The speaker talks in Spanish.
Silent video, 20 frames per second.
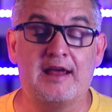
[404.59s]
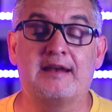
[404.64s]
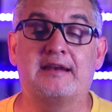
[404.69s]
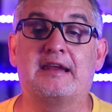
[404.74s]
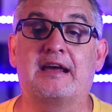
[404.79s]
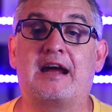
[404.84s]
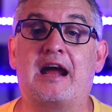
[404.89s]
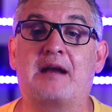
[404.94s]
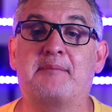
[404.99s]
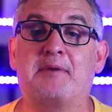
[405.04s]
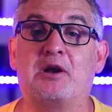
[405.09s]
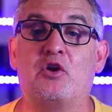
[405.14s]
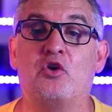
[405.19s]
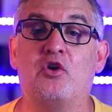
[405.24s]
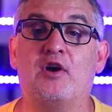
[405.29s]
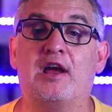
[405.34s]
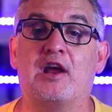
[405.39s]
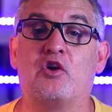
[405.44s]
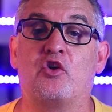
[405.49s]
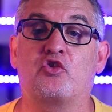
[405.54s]

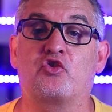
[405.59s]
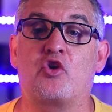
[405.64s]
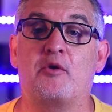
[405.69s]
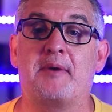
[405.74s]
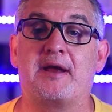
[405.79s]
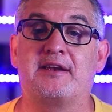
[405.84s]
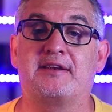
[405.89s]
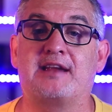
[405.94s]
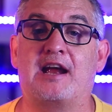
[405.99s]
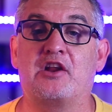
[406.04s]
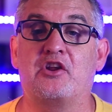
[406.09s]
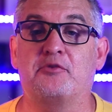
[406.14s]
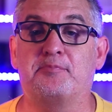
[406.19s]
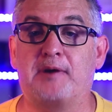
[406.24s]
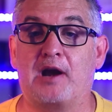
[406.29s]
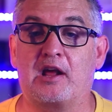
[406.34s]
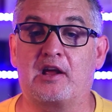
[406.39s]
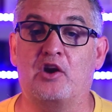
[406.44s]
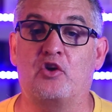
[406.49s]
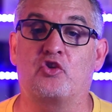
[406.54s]
Dejármelo en los comentarios
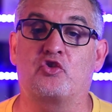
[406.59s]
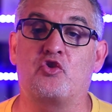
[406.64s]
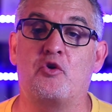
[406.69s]
para que los